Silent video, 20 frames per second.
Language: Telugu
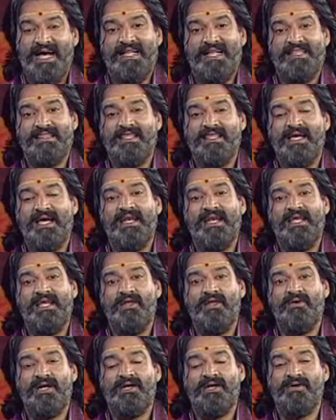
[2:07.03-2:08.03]
అంతగా
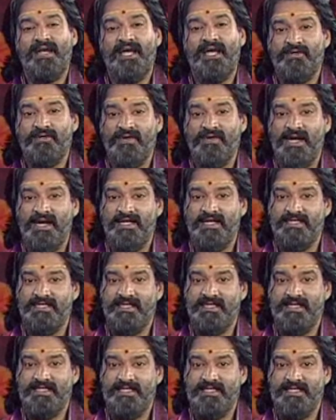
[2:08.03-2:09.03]
నీలో ఉన్నటువంటి నెగిటివ్ ఎనర్జీని
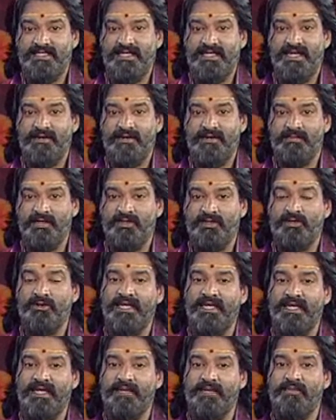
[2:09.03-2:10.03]
తీసేసి నిన్ను మొత్తం
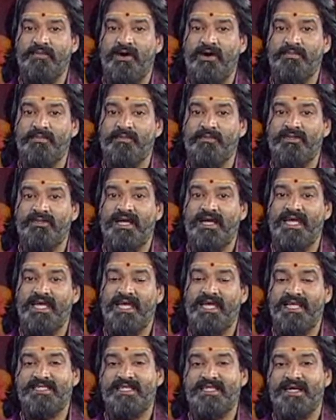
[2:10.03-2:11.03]
నీ బాడీ మొత్తాన్ని
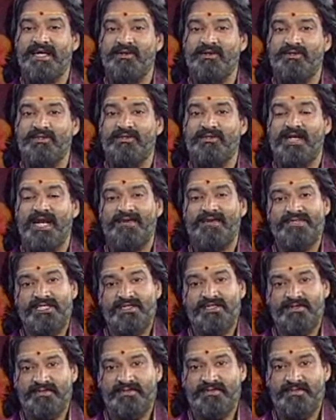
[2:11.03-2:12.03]
హీల్ చేయగలుగుతుంది రావి
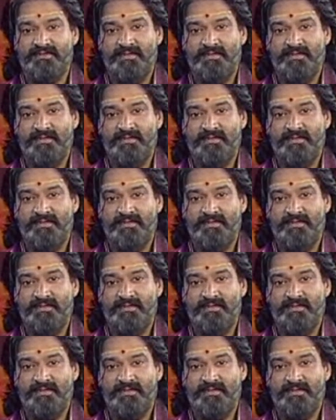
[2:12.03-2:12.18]
చెట్టు